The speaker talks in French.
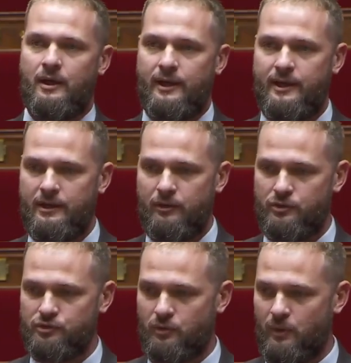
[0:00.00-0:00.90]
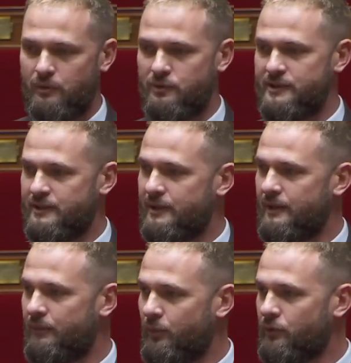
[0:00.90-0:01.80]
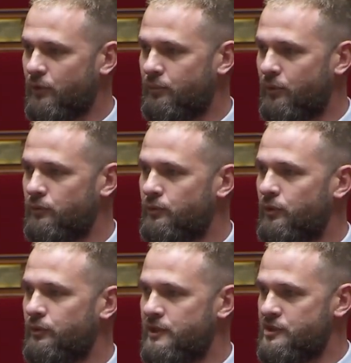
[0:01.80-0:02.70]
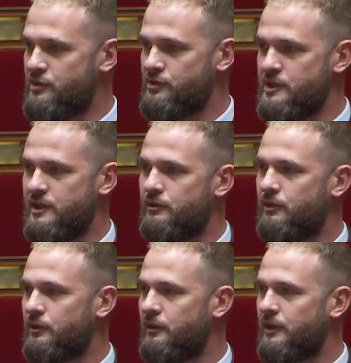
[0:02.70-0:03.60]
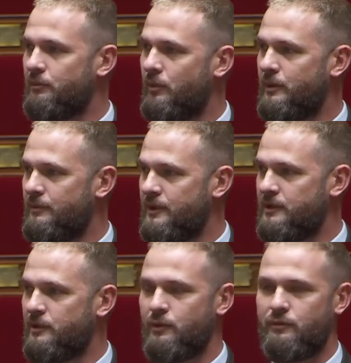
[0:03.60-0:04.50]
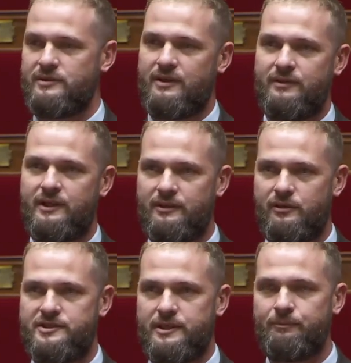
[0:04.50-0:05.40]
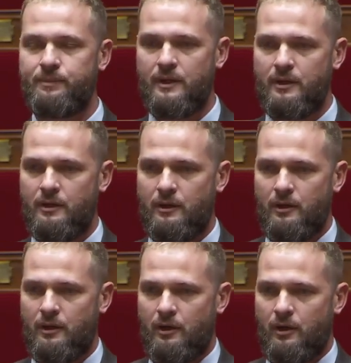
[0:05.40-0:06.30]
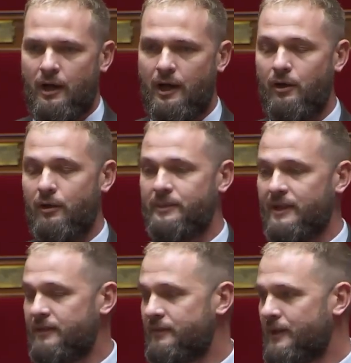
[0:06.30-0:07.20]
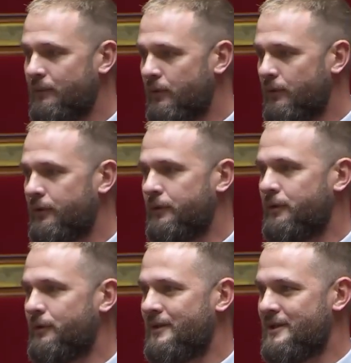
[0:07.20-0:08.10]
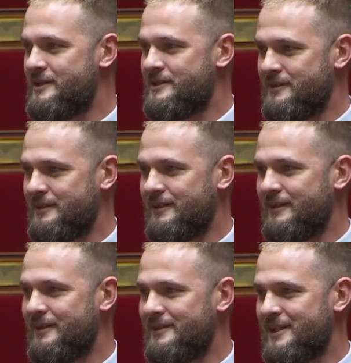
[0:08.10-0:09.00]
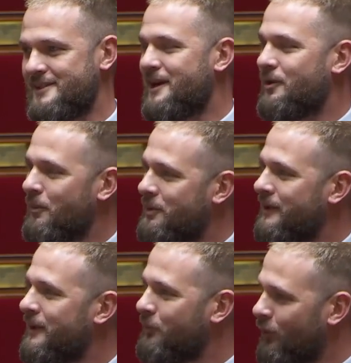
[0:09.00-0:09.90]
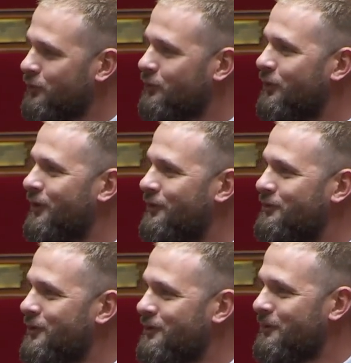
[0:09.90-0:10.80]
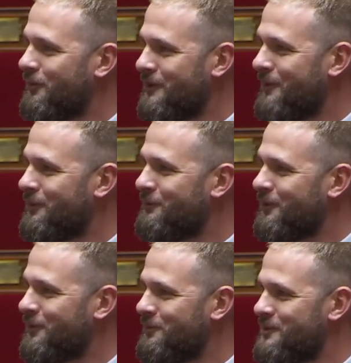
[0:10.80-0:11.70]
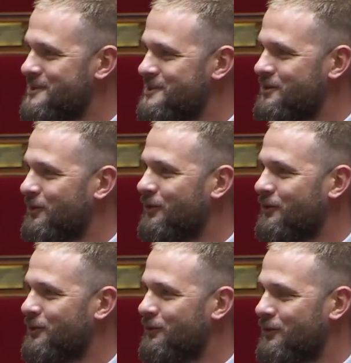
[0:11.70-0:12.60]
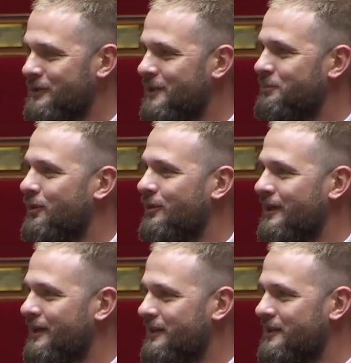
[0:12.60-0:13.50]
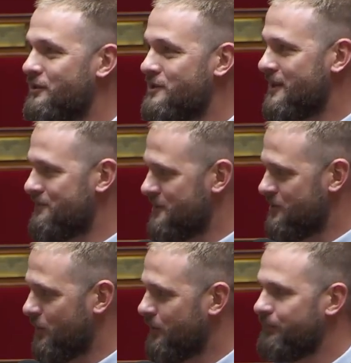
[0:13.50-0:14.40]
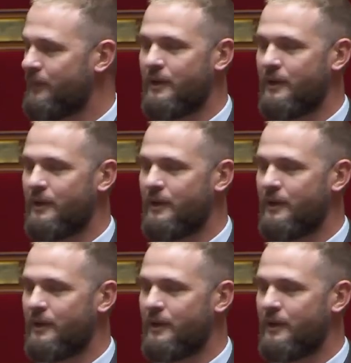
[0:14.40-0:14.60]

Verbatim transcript: Et euh, je crois que c'était important pour nous euh, d'échanger et d'entendre les problématiques que vous avez énoncées. Alors, bien évidemment, ça sera compliqué pour nous, vu le nombre d'amendements de l'opposition, de voter pour les crédits de cette mission.